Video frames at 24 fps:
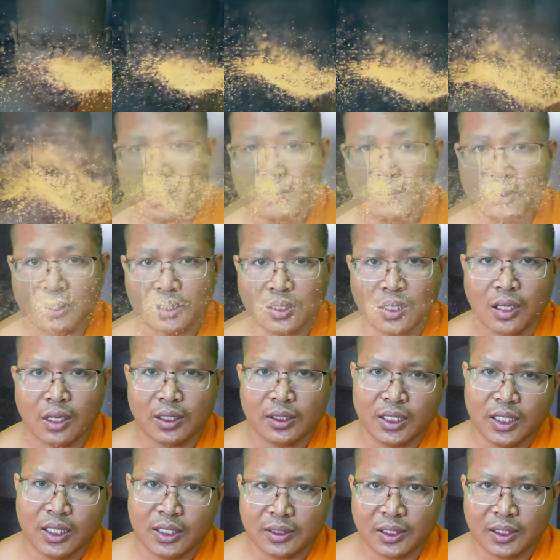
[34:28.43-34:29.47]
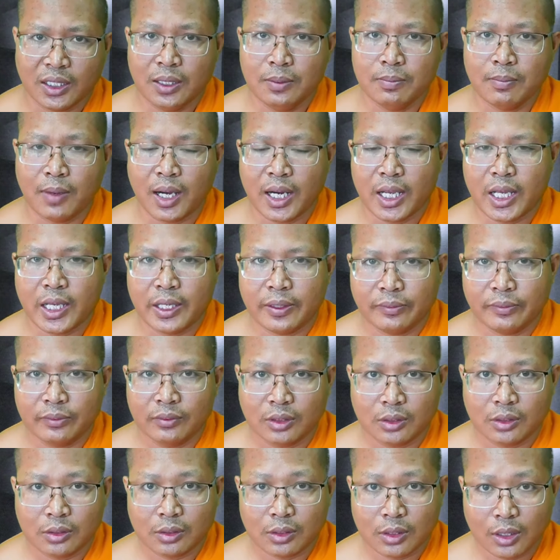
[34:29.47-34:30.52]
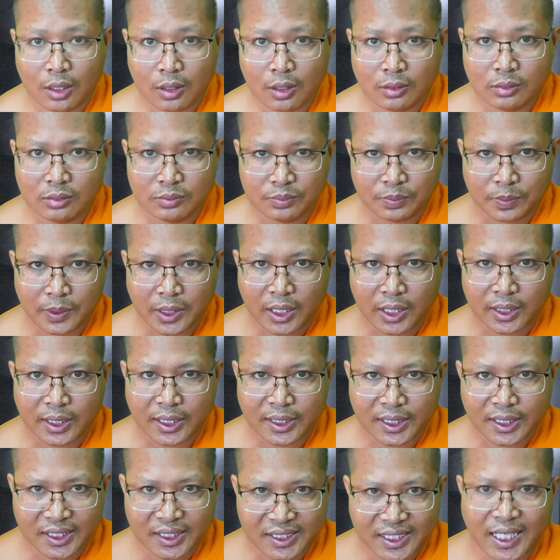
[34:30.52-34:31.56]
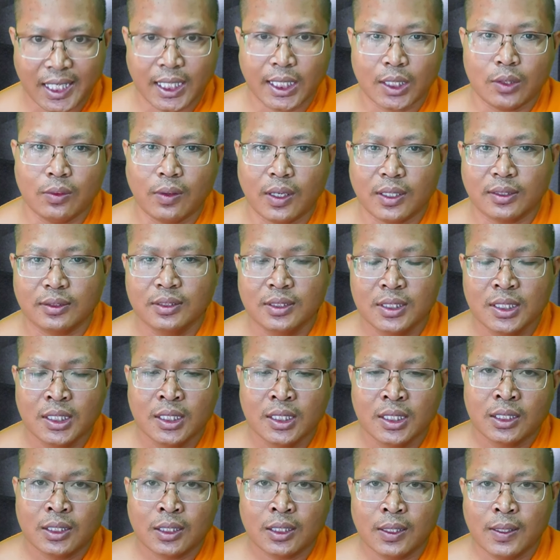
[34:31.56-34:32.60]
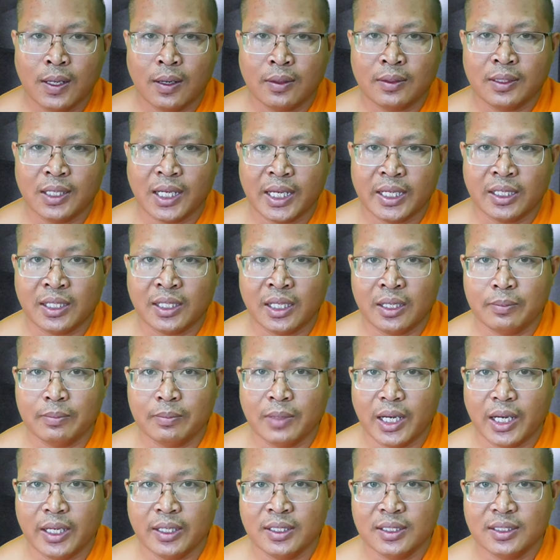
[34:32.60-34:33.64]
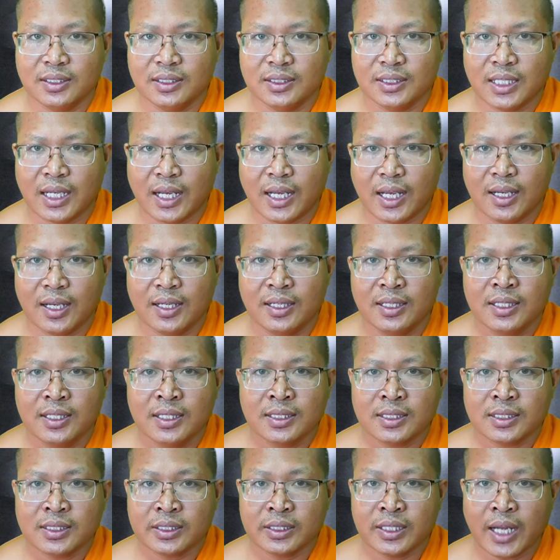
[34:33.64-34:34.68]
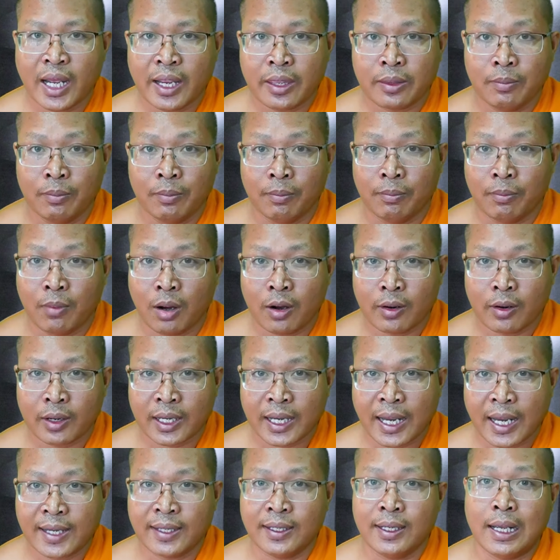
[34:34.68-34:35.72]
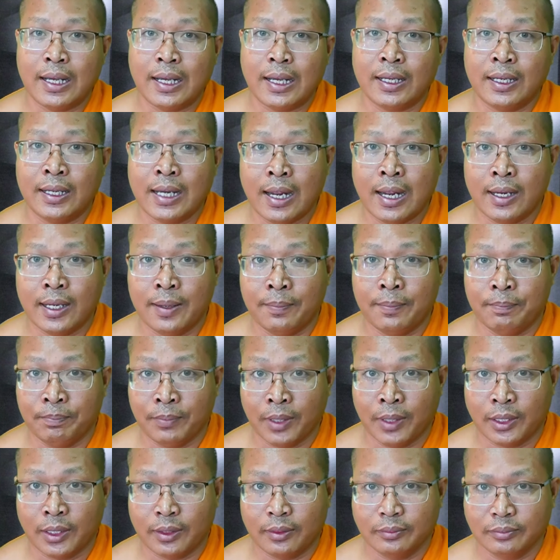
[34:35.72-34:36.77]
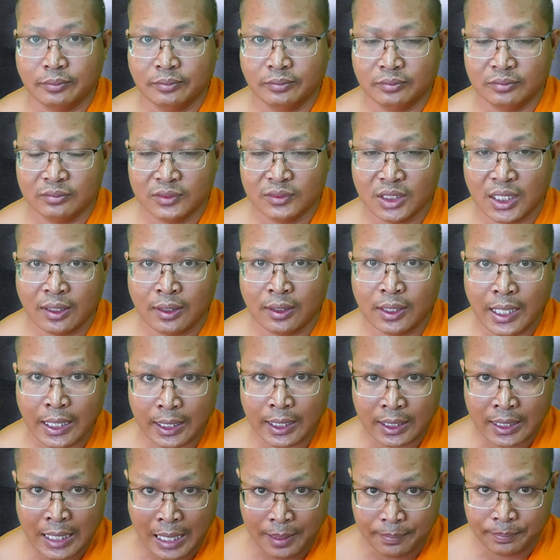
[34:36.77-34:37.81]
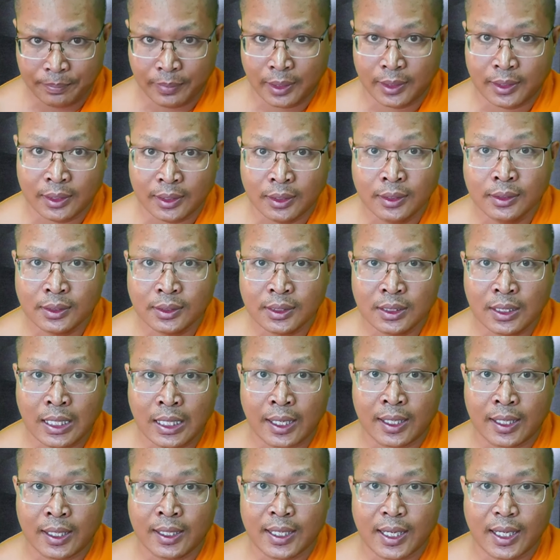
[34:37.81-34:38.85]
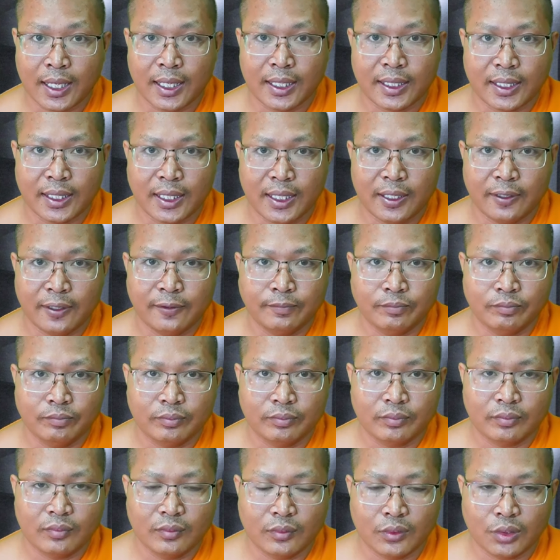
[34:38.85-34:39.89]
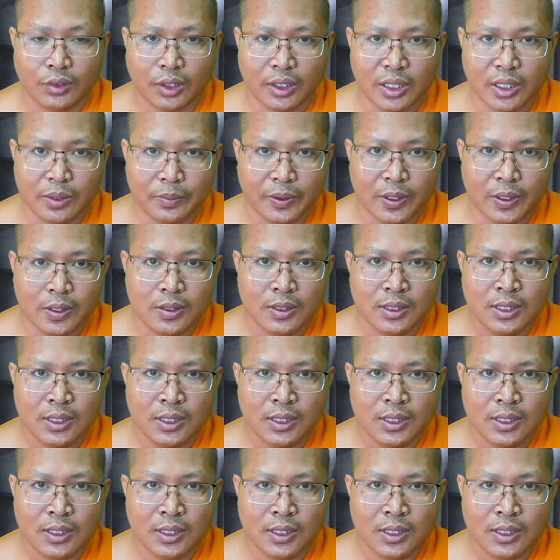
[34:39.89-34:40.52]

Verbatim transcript: chẳng bỏ to tiết tí bày không bịa ta thả quật không này tí bày nâng cứ thả sách một can lệ khả nạ để bật lệ khả nạ cứ lệ khả nạ ấy kể đó nếp bỏ